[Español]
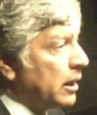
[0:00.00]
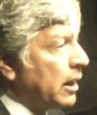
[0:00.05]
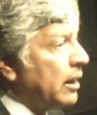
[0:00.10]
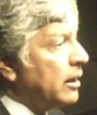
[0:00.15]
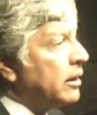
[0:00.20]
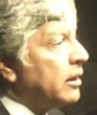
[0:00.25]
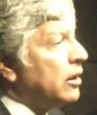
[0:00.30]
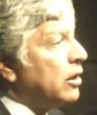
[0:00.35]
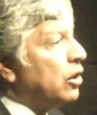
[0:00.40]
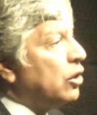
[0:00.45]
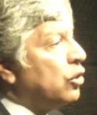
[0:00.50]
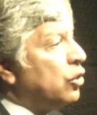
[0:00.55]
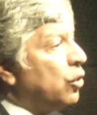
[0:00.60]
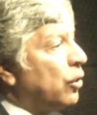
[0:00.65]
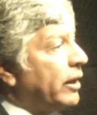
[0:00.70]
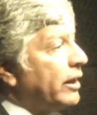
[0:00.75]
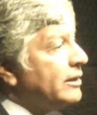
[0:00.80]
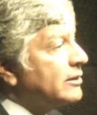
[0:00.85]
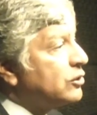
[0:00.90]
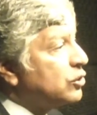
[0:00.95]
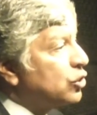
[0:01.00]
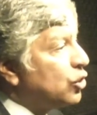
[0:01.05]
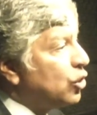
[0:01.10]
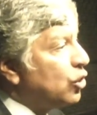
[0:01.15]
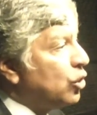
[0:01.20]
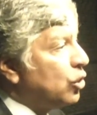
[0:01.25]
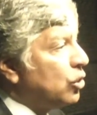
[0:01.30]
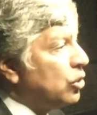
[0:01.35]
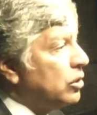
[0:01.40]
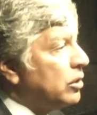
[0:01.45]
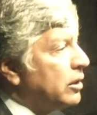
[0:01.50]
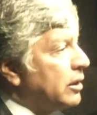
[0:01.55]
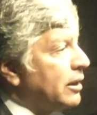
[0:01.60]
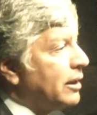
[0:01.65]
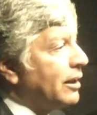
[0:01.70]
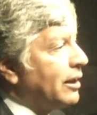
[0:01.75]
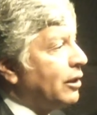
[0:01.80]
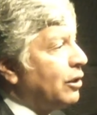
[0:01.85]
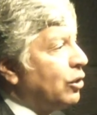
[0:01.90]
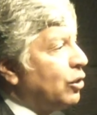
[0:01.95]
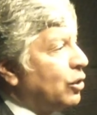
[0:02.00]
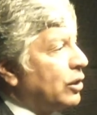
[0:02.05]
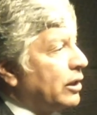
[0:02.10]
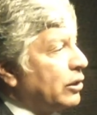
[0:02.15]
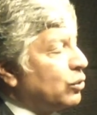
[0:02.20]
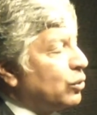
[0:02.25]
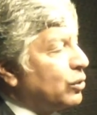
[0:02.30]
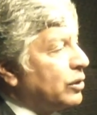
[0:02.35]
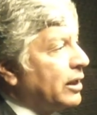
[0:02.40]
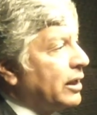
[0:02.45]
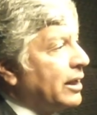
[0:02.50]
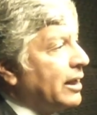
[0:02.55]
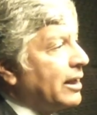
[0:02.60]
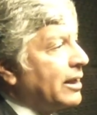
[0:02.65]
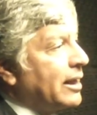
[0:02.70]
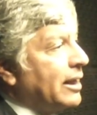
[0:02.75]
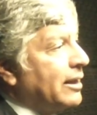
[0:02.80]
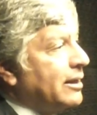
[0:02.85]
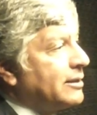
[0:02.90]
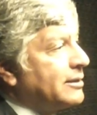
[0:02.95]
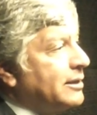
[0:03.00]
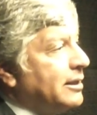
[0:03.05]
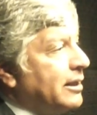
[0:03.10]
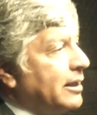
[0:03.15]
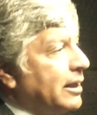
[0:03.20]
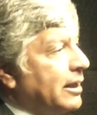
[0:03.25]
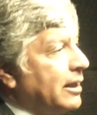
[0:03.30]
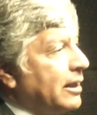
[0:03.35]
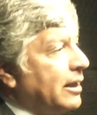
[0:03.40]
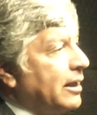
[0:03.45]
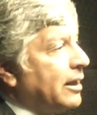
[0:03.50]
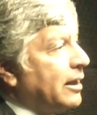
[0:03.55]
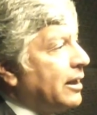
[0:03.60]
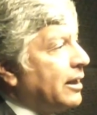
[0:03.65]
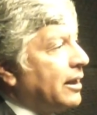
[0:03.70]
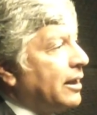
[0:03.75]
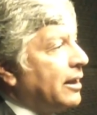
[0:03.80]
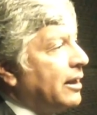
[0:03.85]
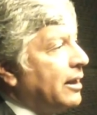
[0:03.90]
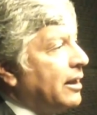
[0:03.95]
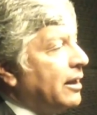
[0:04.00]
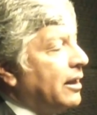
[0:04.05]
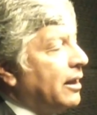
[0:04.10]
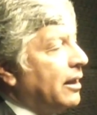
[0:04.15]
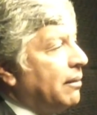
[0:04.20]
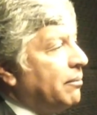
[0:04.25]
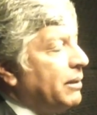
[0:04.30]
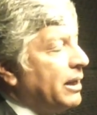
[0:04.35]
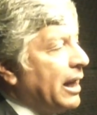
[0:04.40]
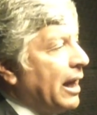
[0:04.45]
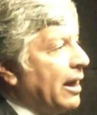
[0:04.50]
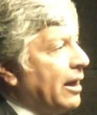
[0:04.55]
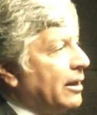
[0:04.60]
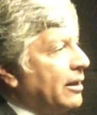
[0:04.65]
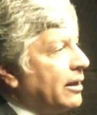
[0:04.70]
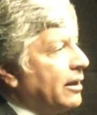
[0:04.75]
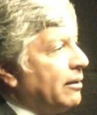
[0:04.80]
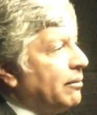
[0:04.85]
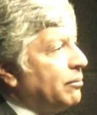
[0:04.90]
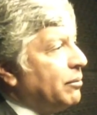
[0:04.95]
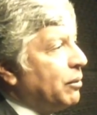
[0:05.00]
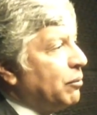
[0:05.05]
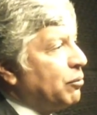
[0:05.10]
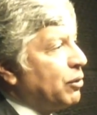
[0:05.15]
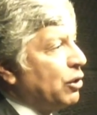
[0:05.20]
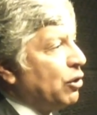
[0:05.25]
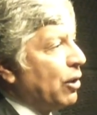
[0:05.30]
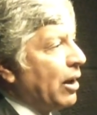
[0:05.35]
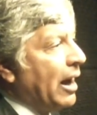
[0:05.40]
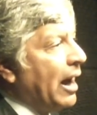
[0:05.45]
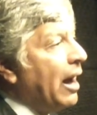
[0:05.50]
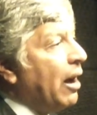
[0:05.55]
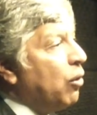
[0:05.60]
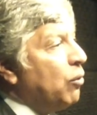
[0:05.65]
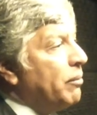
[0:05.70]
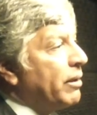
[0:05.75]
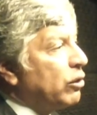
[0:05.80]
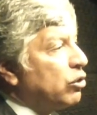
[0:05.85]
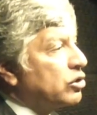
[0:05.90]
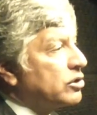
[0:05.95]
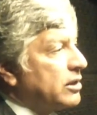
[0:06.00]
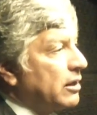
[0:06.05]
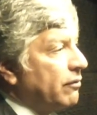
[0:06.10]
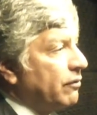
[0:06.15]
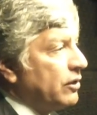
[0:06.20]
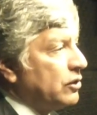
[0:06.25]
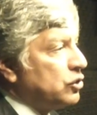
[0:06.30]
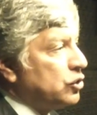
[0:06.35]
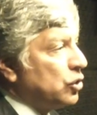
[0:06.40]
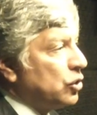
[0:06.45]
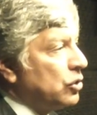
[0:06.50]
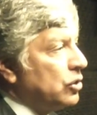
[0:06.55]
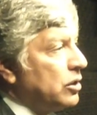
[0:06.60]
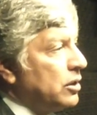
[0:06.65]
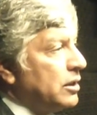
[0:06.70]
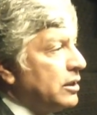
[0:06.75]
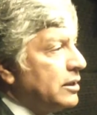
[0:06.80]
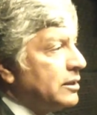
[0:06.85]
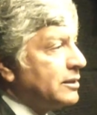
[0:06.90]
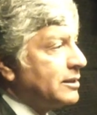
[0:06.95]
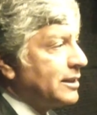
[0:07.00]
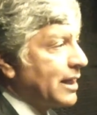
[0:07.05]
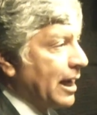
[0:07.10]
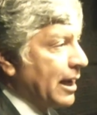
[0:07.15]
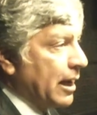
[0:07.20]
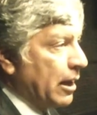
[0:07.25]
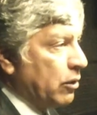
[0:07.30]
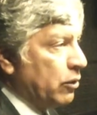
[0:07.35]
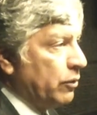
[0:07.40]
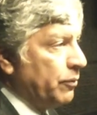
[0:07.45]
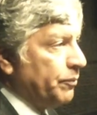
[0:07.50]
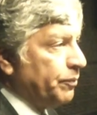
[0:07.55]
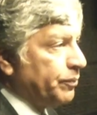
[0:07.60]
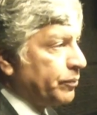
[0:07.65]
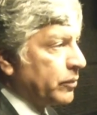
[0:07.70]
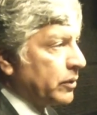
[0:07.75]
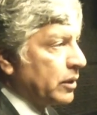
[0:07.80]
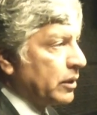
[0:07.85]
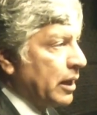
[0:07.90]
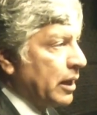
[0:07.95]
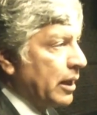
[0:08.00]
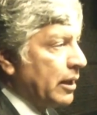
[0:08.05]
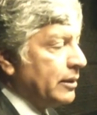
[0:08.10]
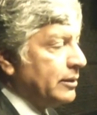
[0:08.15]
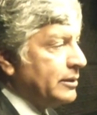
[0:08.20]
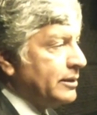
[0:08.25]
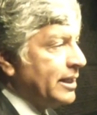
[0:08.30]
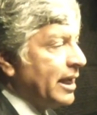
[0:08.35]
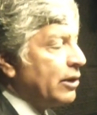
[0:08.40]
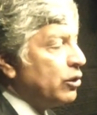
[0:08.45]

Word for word: ¿ya? No es solo lo que tú tienes que decir, eh, eh, mira, eh, bueno, haz un mejor servicio, sácalo, ¿ya?